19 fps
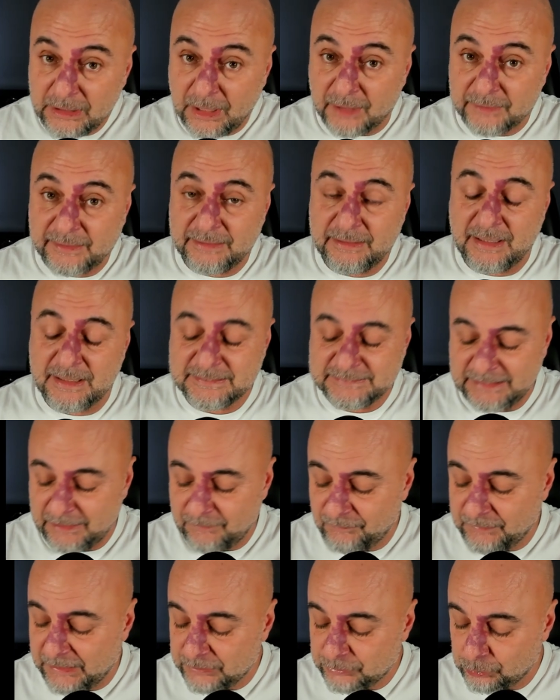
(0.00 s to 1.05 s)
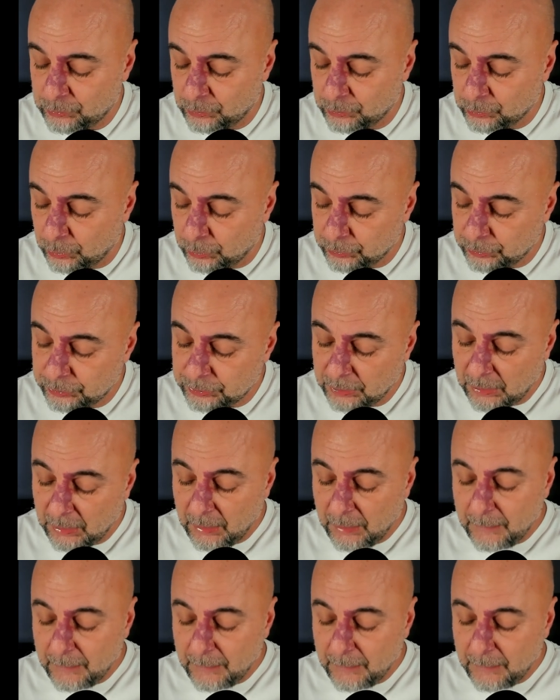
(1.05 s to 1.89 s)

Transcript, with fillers: altı inerse enflasyon ne olur?